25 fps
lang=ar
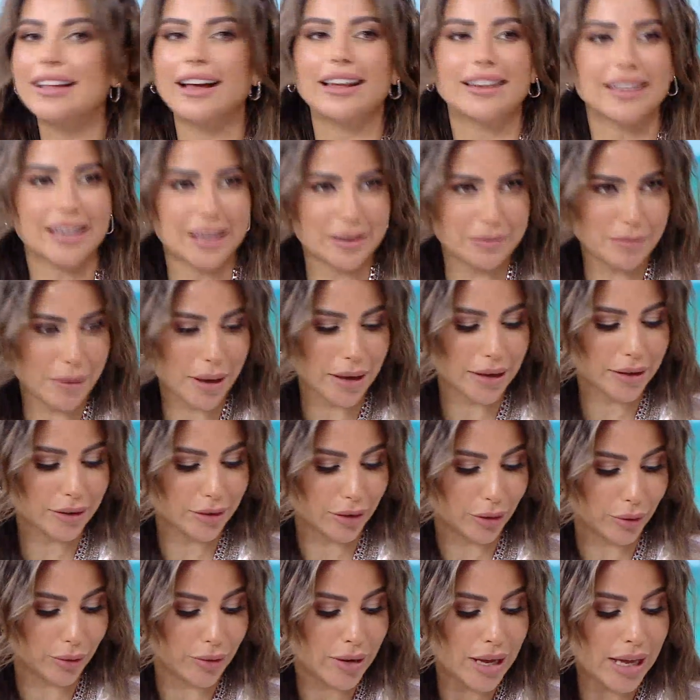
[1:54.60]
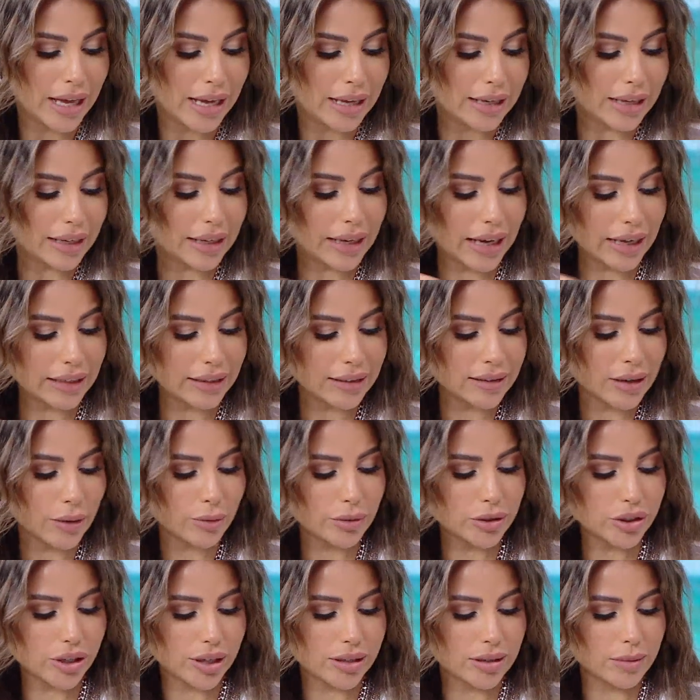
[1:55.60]
على قد ما يقدروا لكن خلينا اول
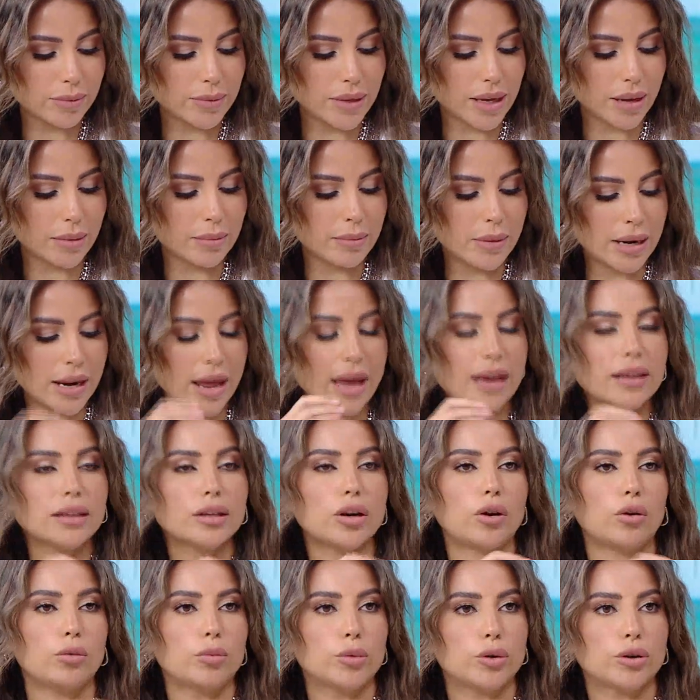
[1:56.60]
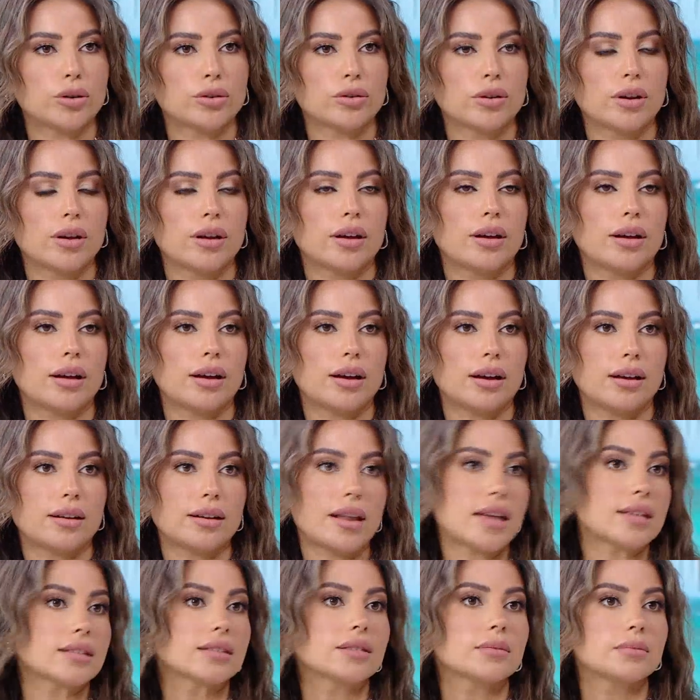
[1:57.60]
شيء نبدا من اي عمر آه،
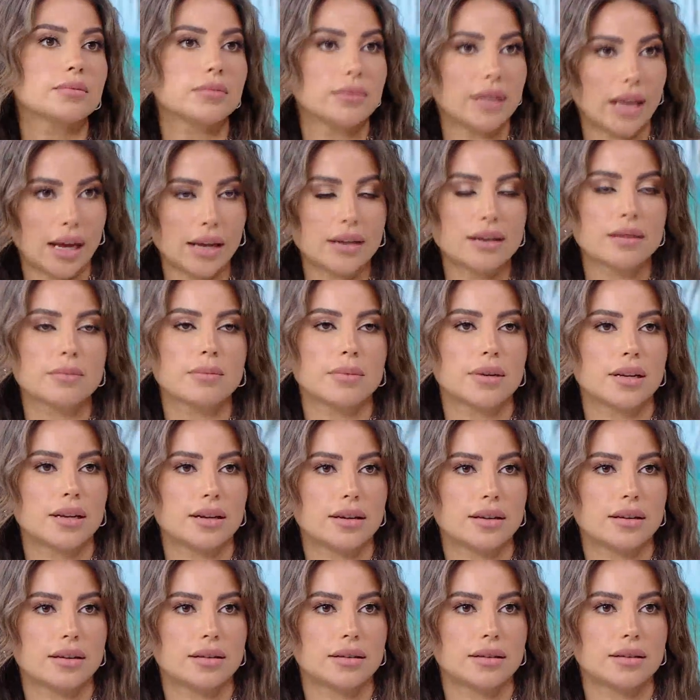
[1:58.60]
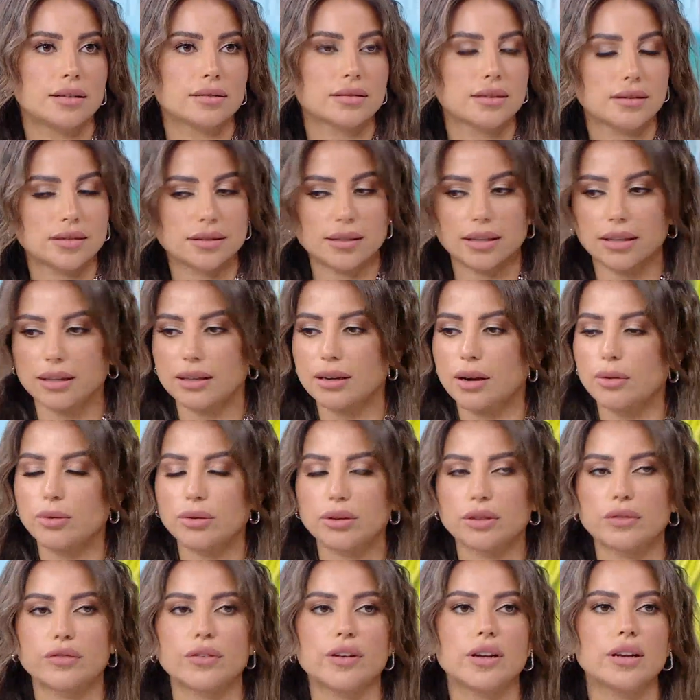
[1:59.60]
لازم نعلم الصغير او
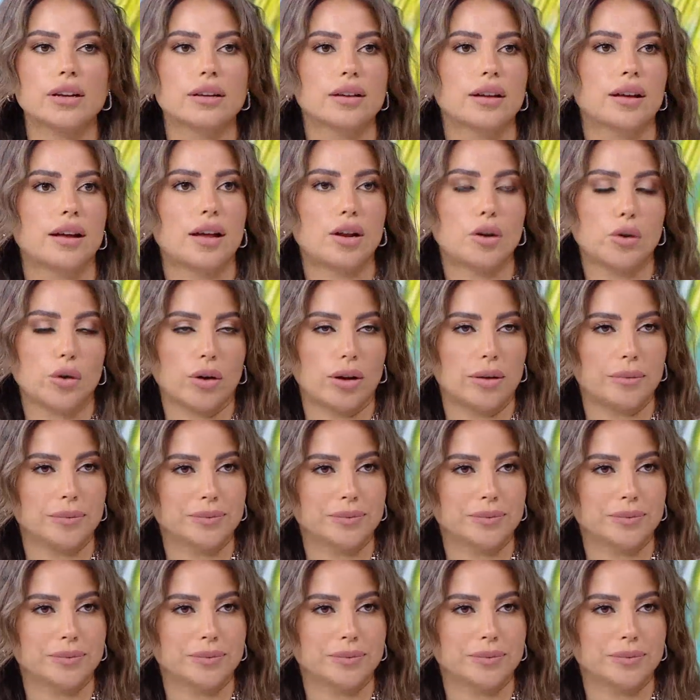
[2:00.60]
الطفل اللغه